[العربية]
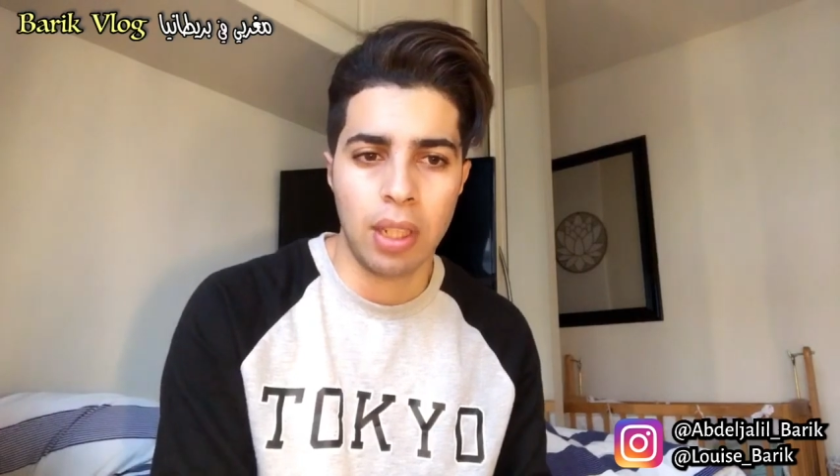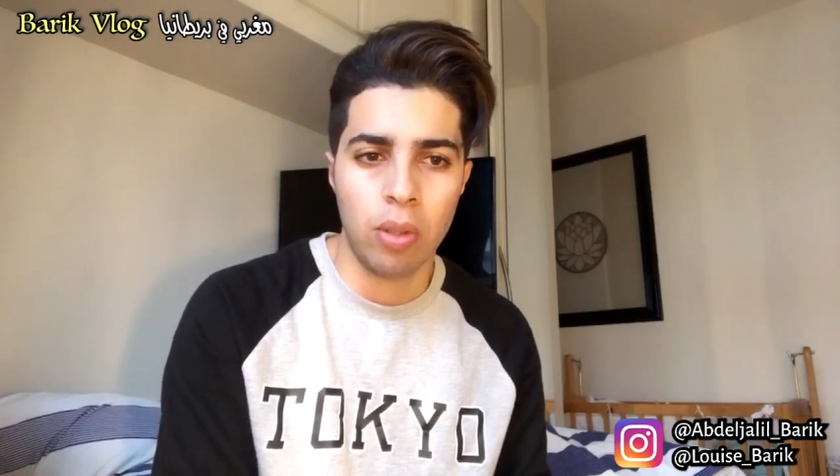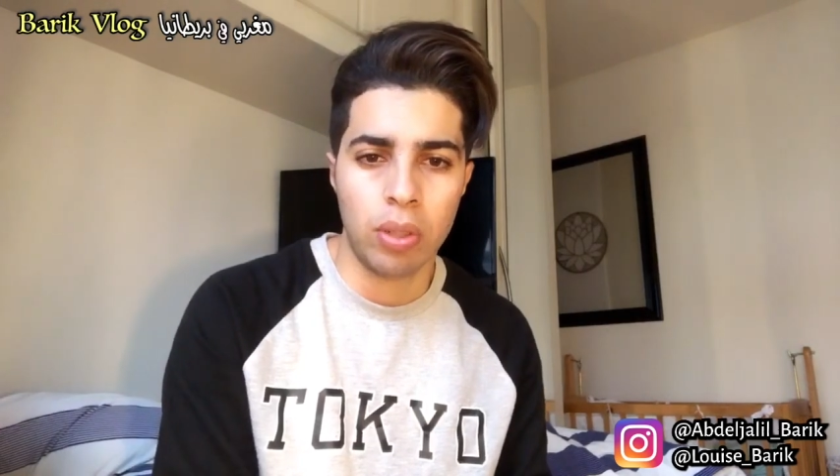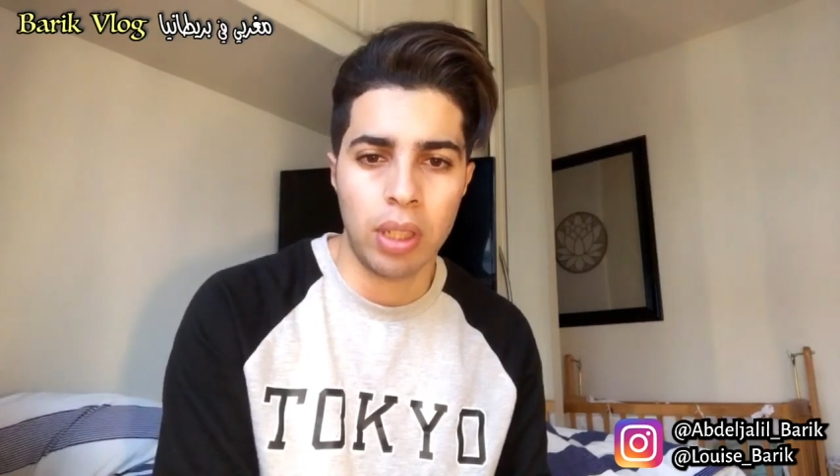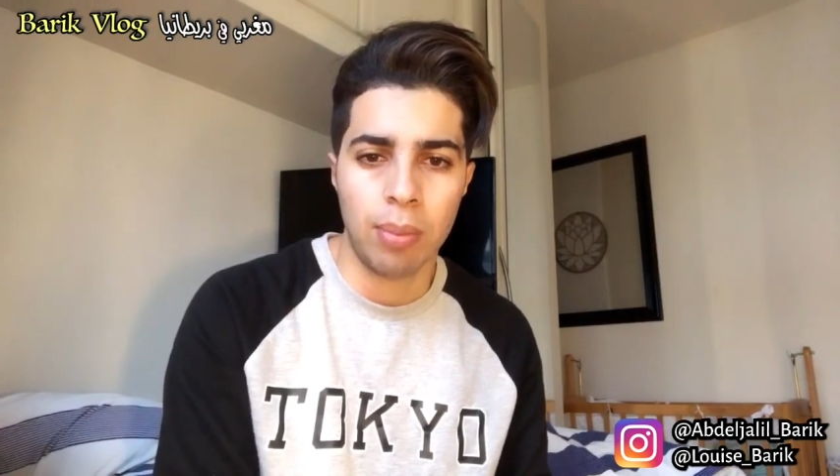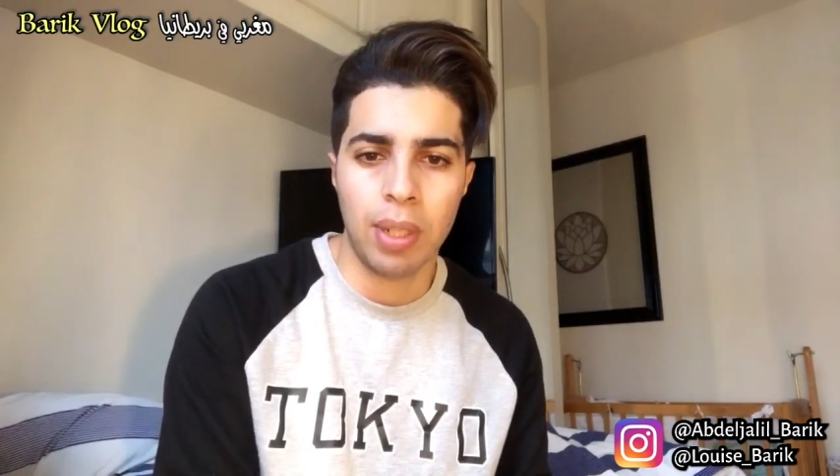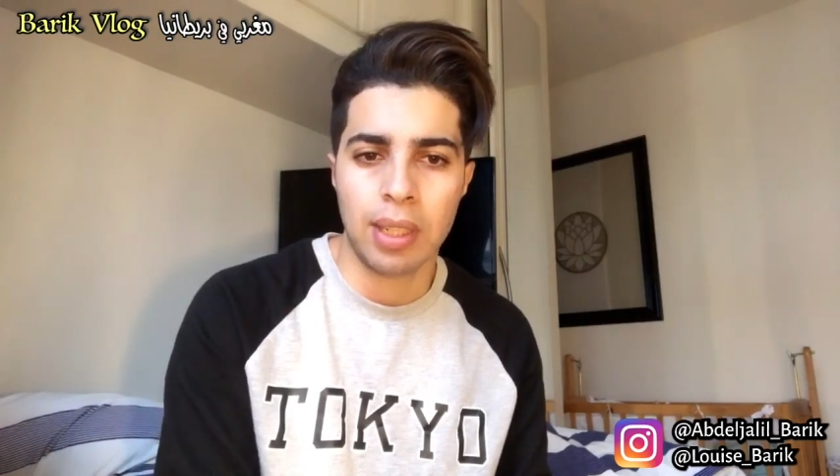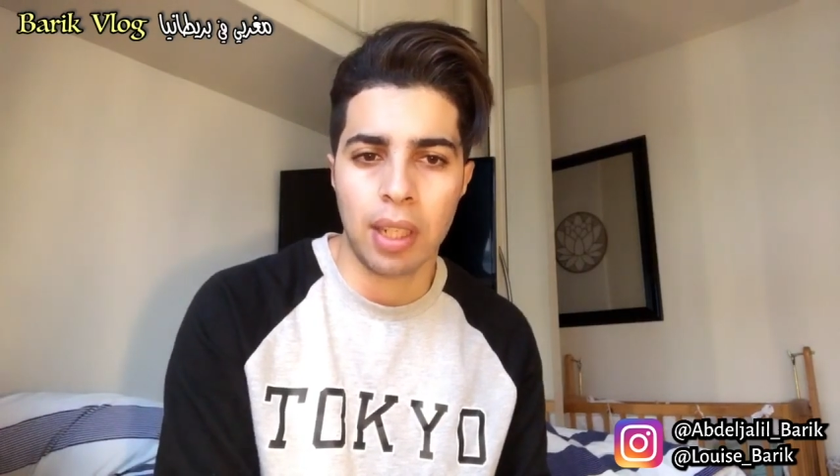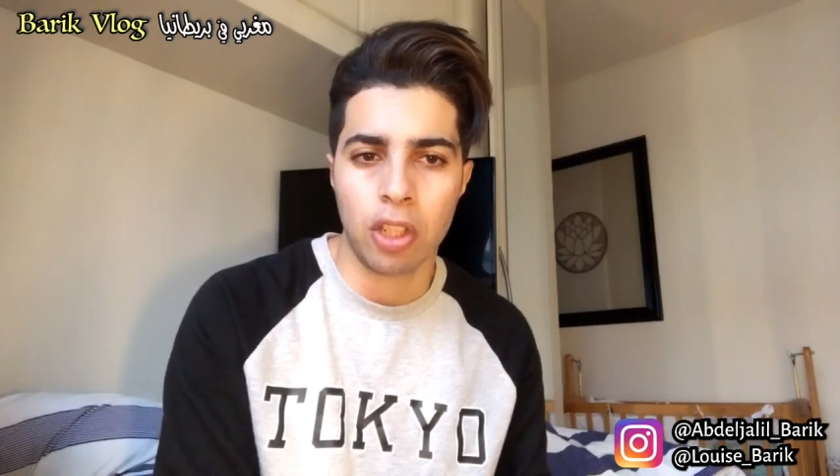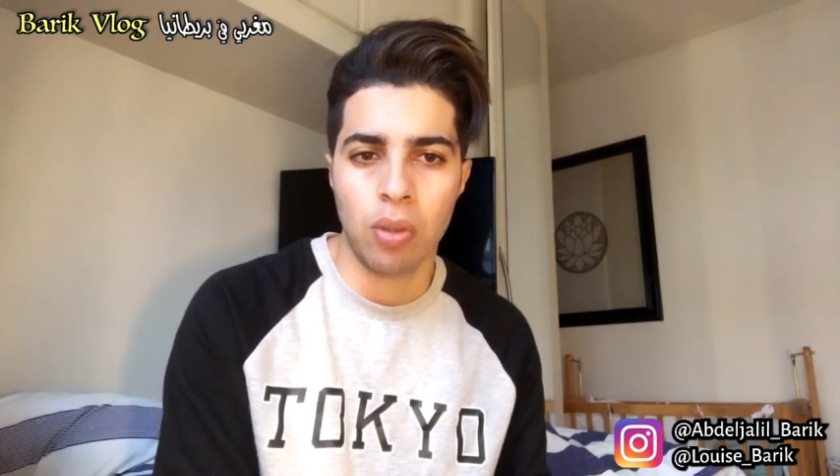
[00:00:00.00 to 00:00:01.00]
اليوتيوب
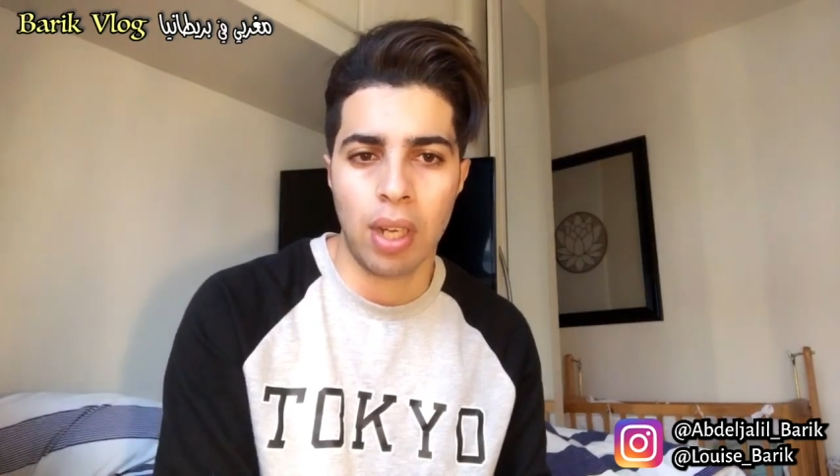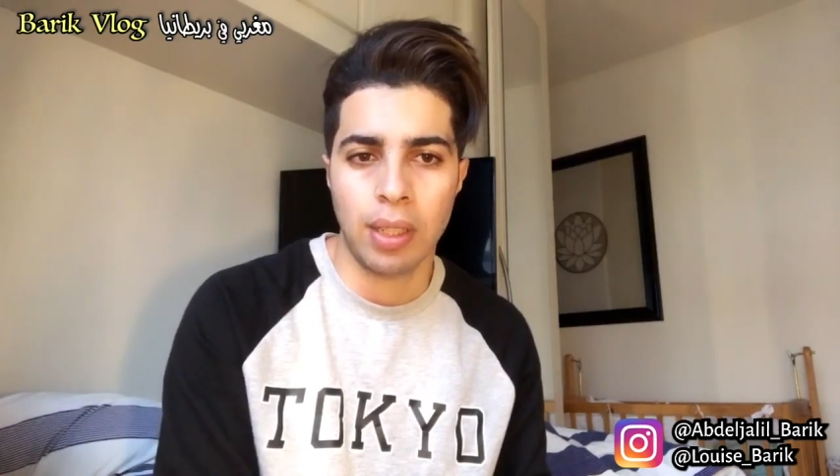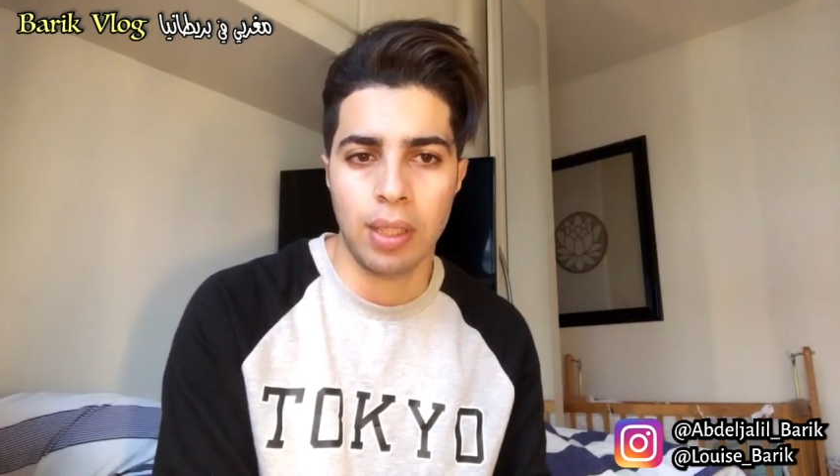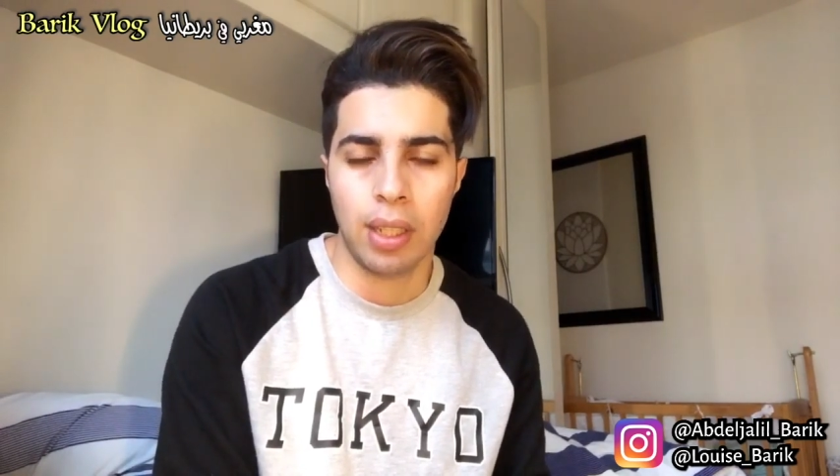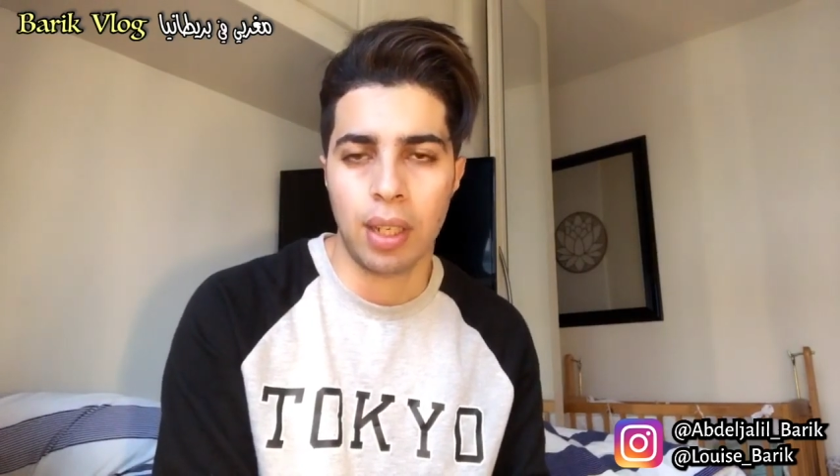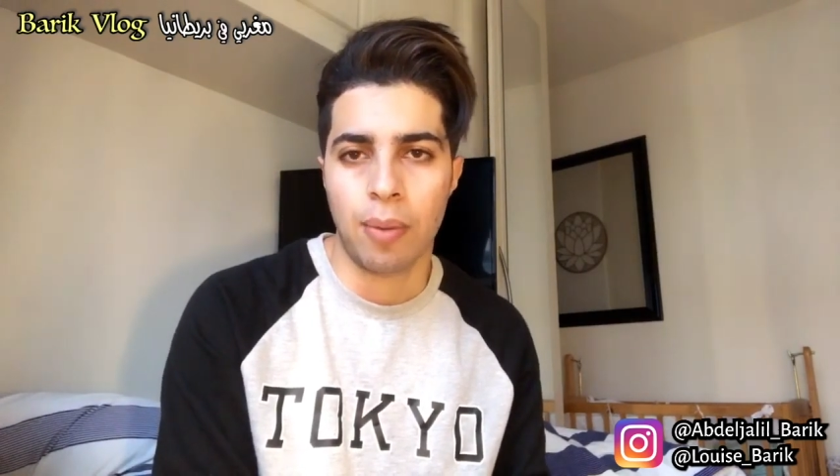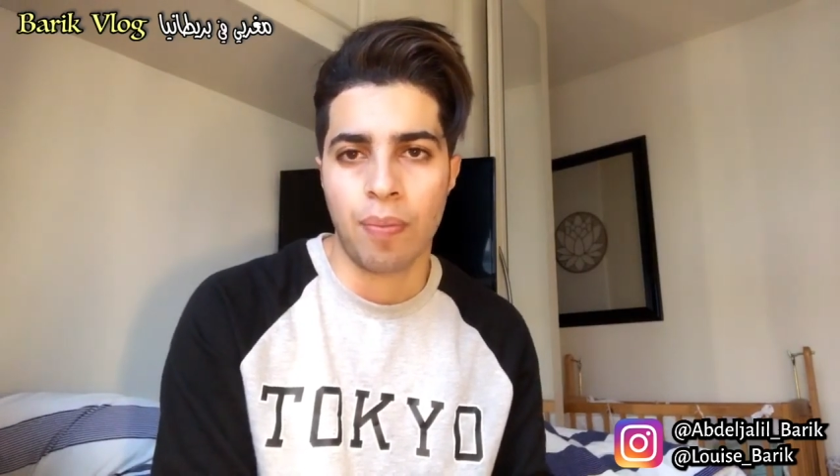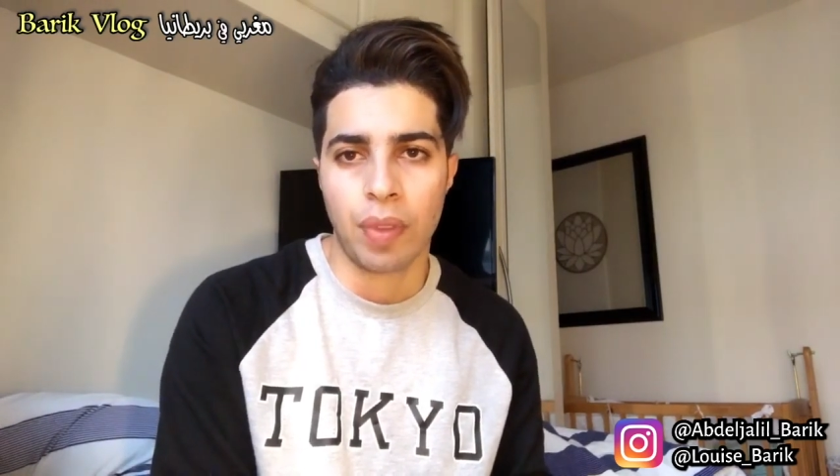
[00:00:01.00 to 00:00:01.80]
قلت انا شنو غادي ندير